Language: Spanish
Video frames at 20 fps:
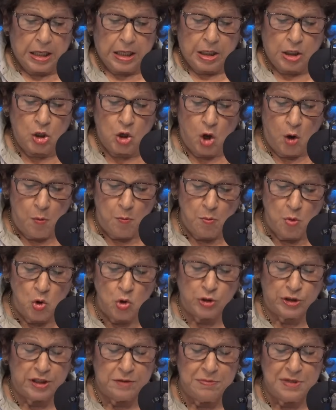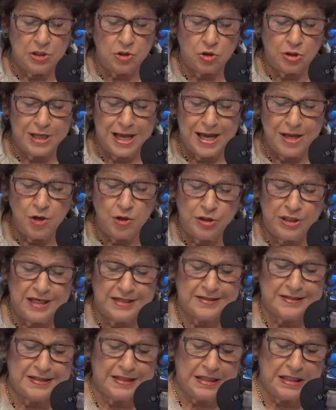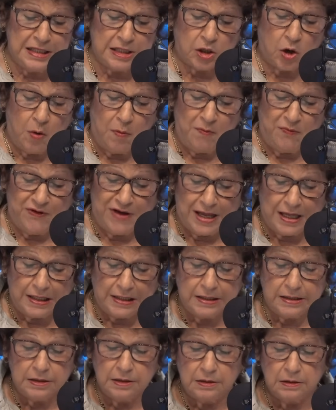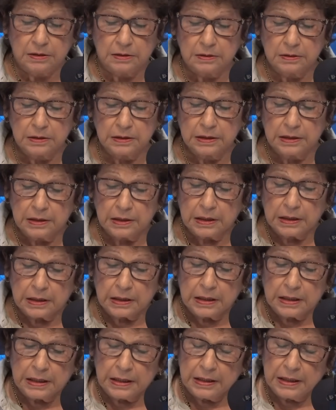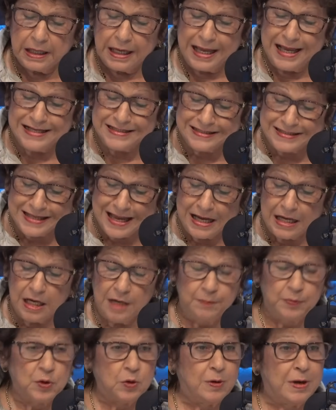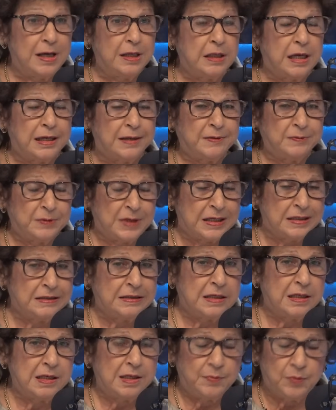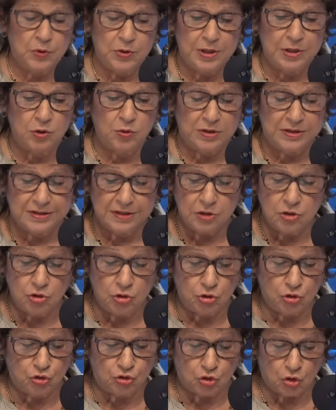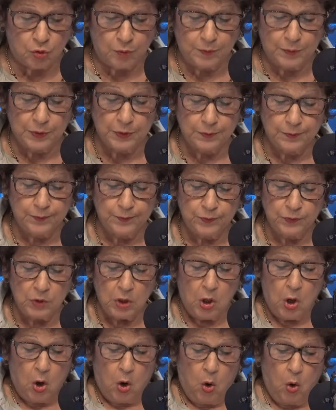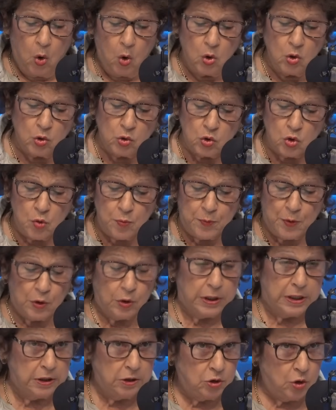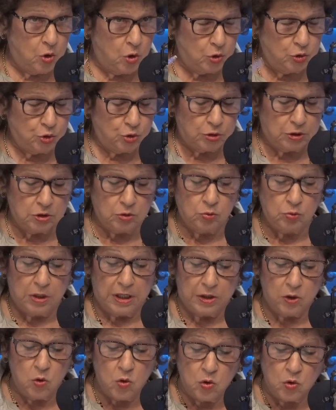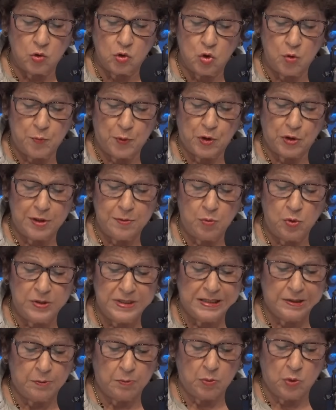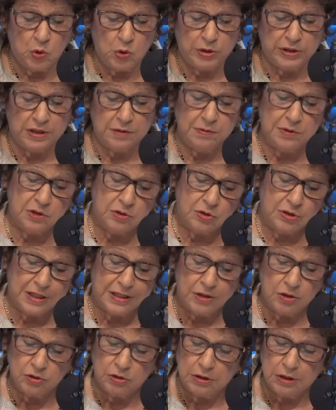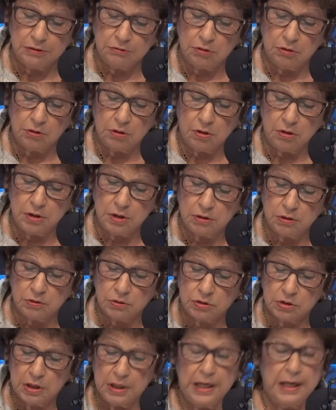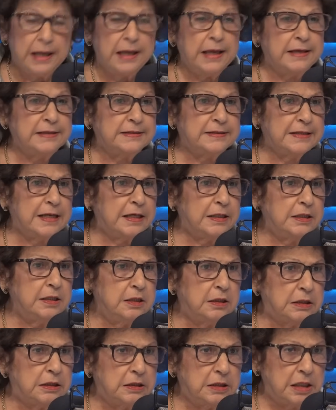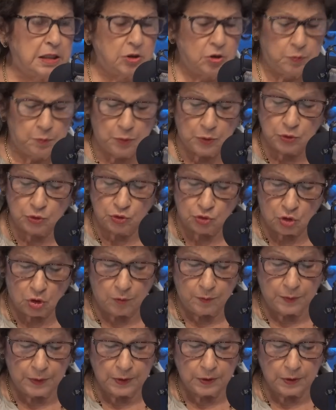los multimillonarios de Silicon Valley están, están apoyando al señor Trump. Un grupo, esto es otro titular, un grupo de multimillonarios tecnológicos están inclinados por Trump.